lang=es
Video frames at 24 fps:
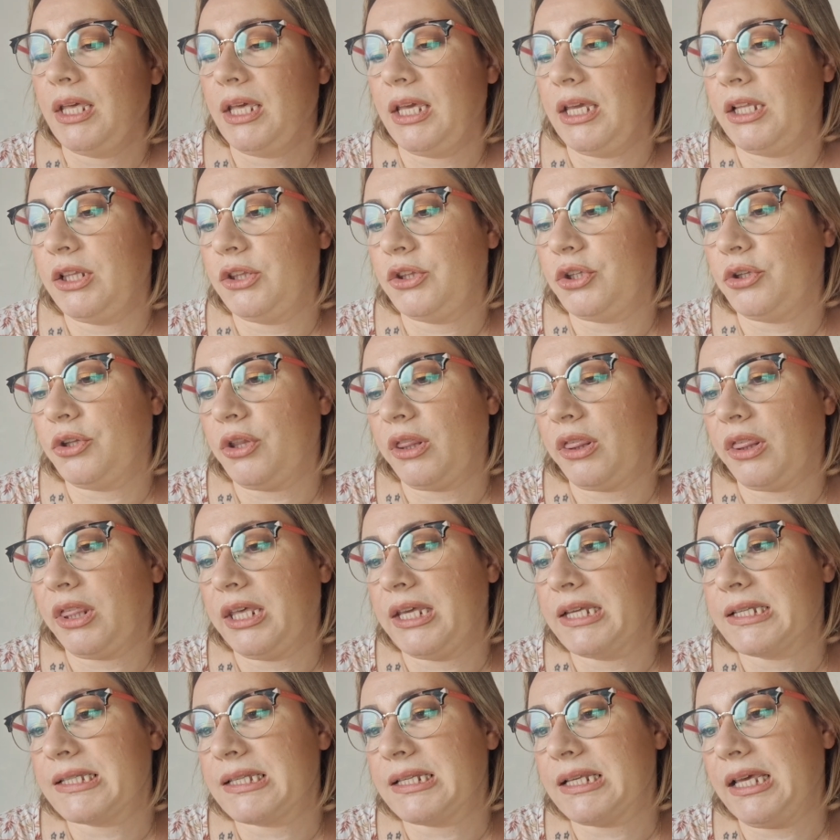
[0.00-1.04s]

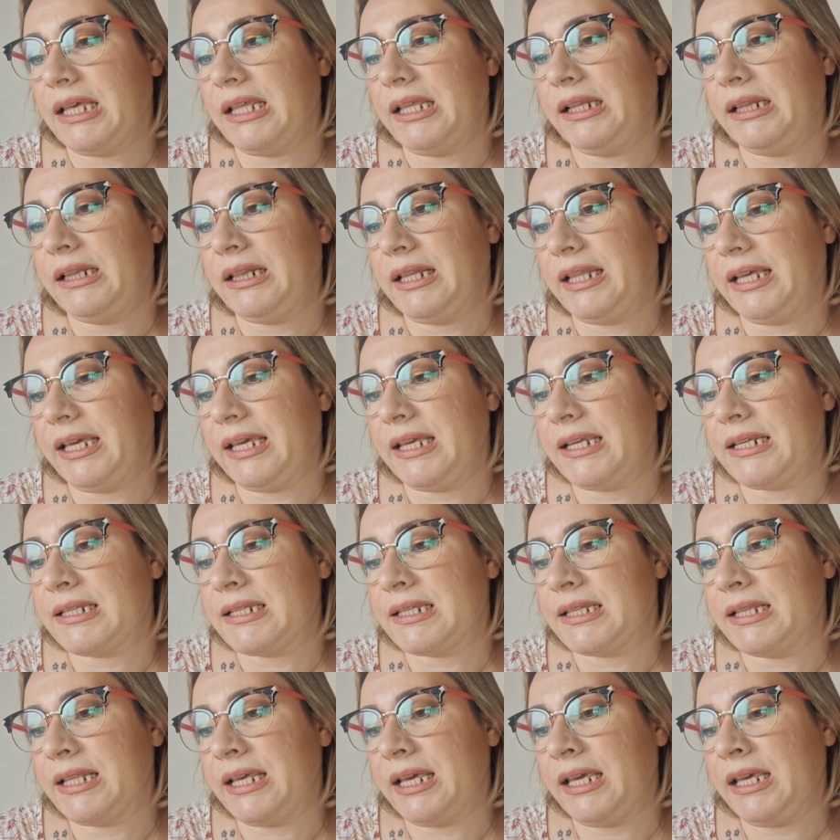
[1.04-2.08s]
Entonces, de
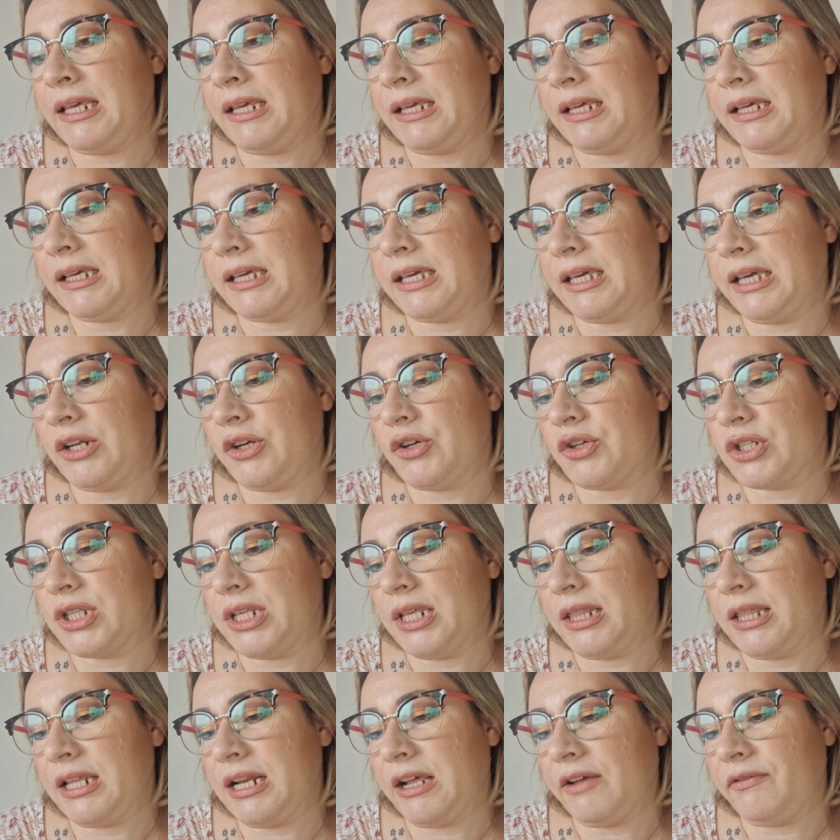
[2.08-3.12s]
este, ¿qué nos
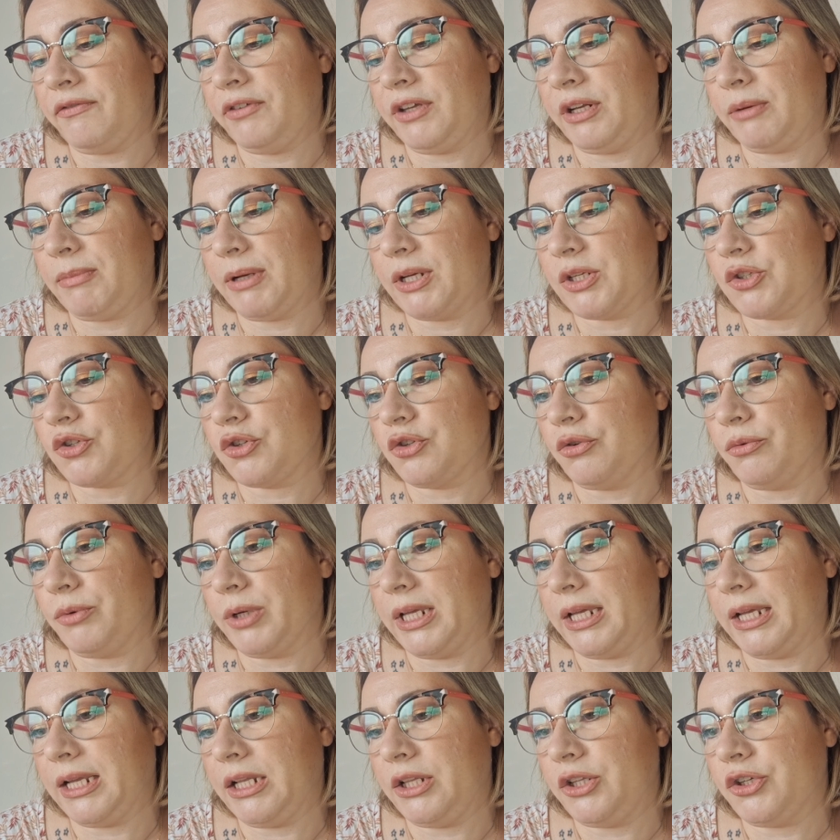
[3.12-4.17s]
dice la firma
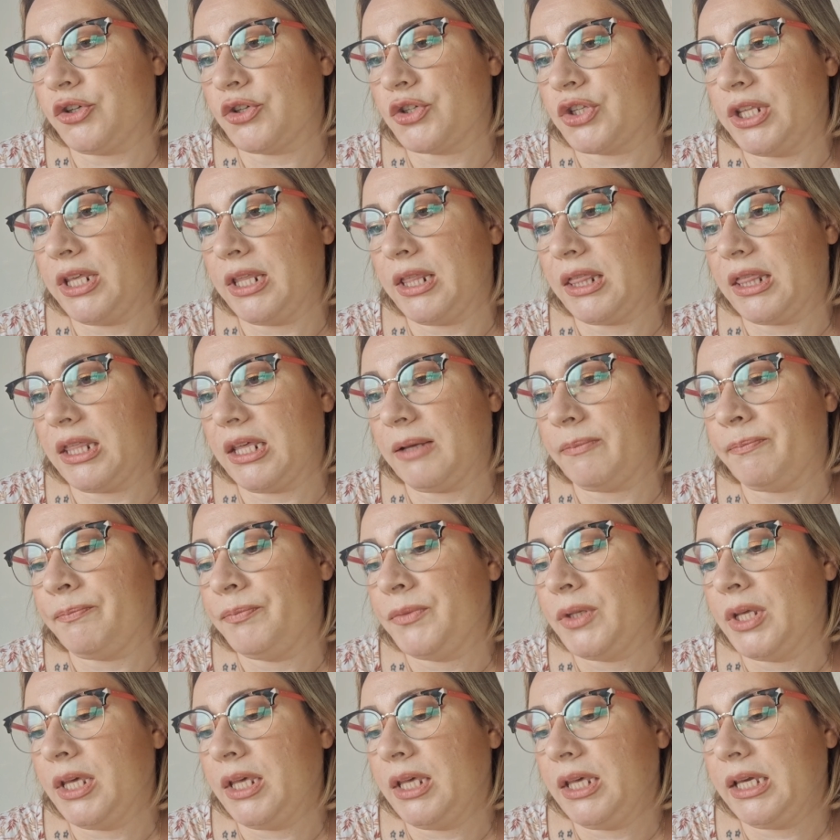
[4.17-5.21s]
sobre él? Nos dice
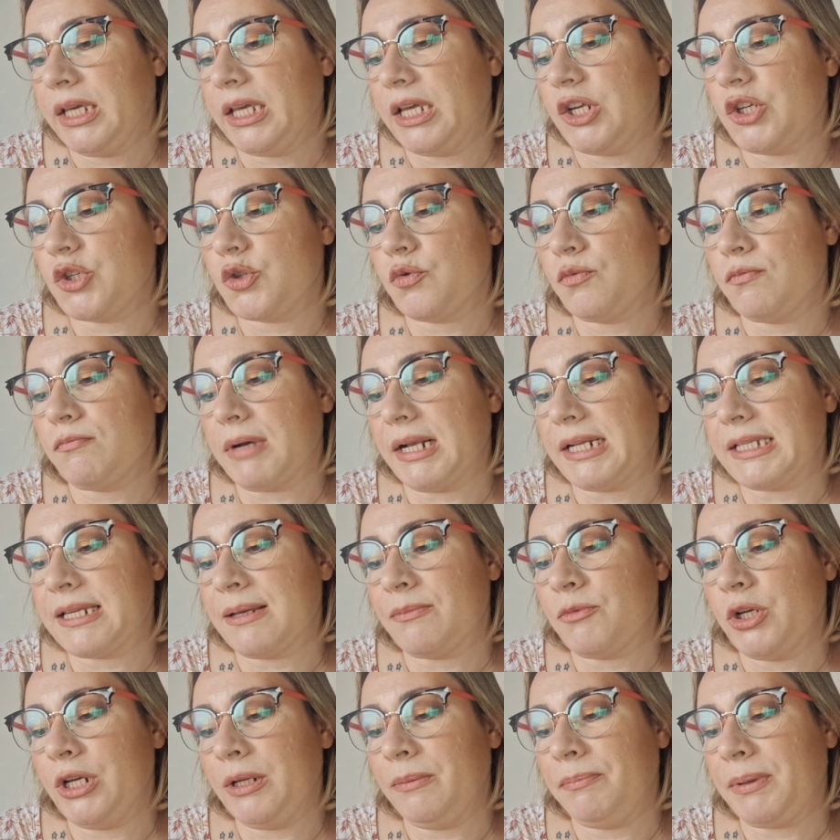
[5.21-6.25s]
que es un
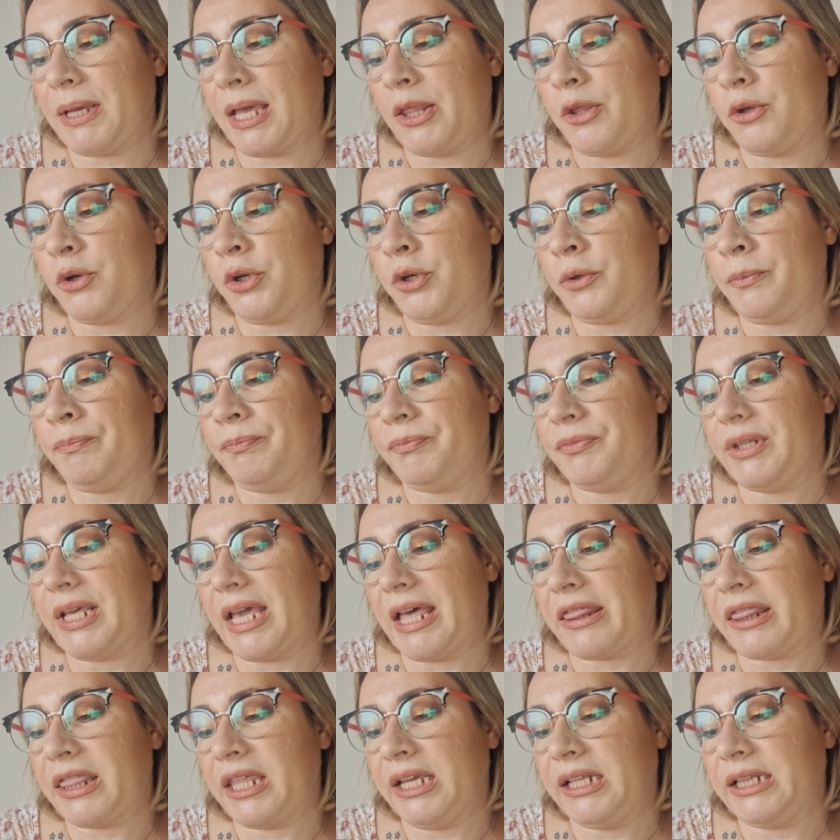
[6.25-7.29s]
bálsamo limpiador de
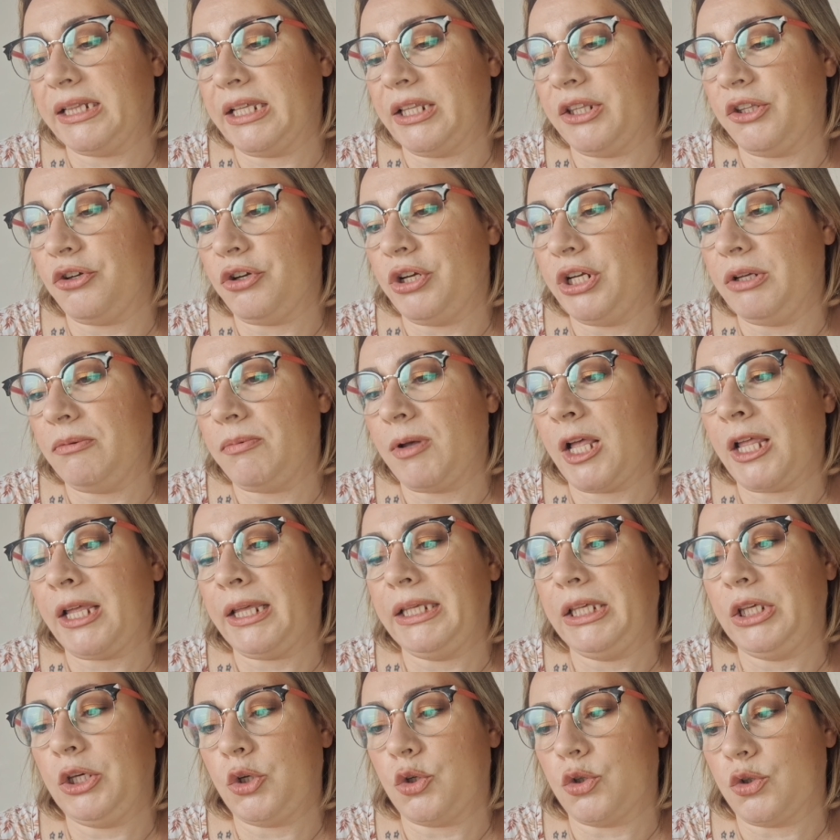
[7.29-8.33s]
aceite de
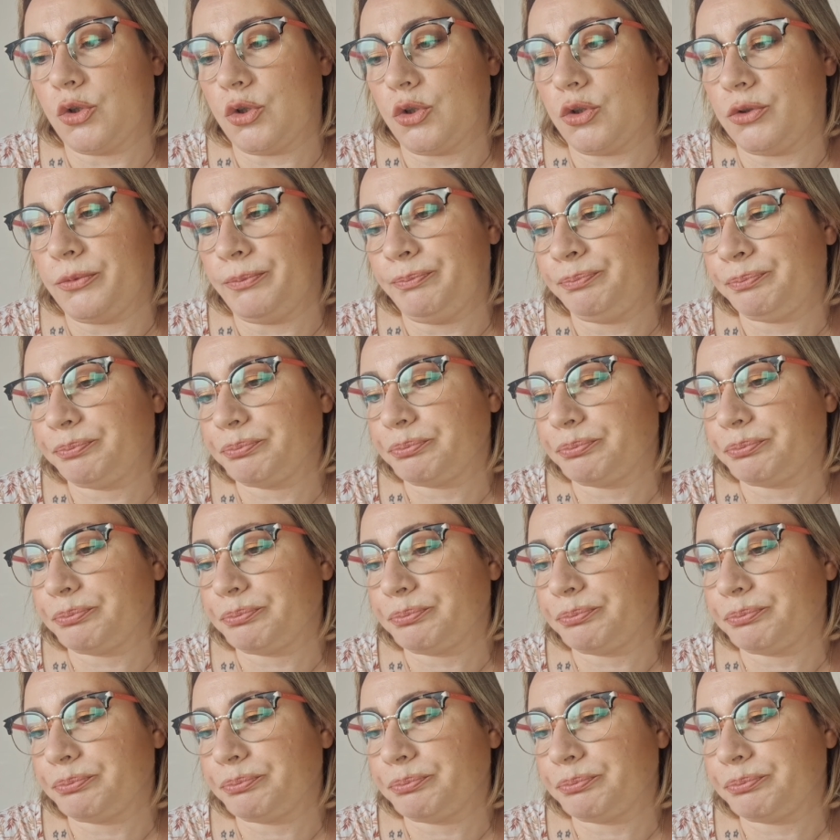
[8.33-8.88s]
oliva y coco.